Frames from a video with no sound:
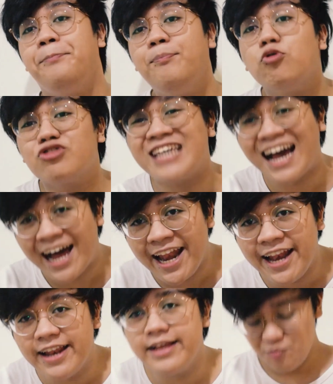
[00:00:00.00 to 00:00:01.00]

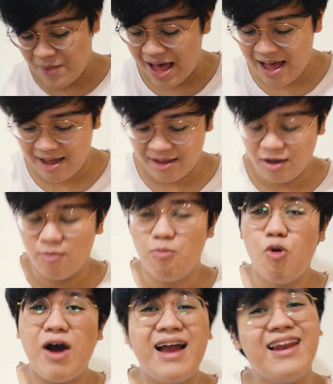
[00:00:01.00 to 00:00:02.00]
Pusakal. Diba?
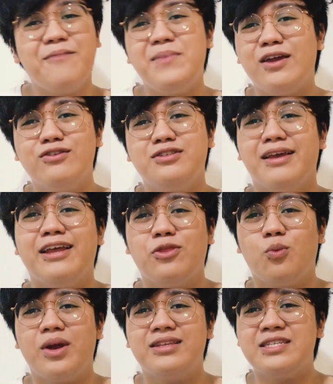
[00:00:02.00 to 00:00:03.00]
Mukha lang meron si
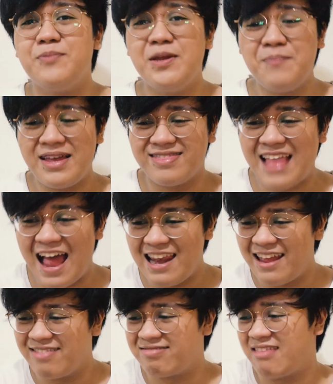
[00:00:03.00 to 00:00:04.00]
Edward. Si may may
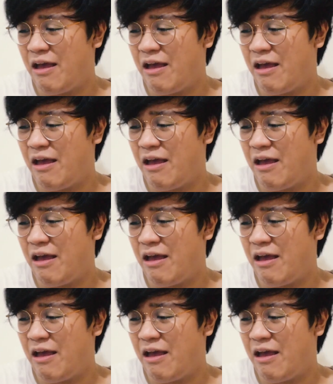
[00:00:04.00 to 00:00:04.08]
talent.